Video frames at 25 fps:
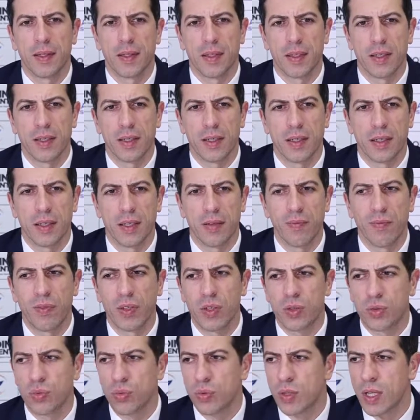eh, in
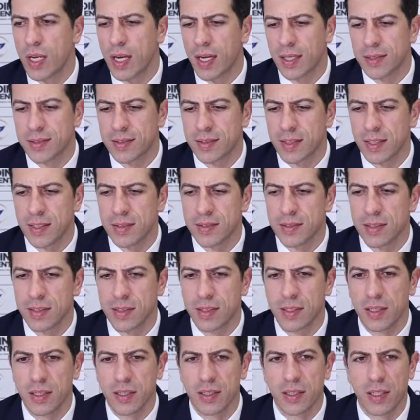virtù delle assenze
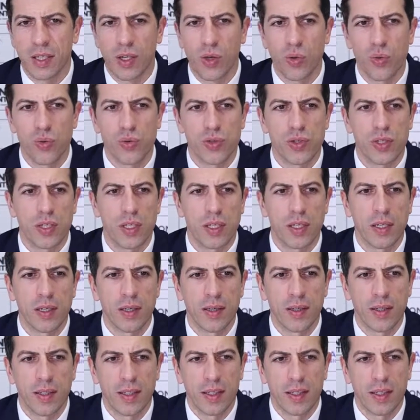di, di Chiusi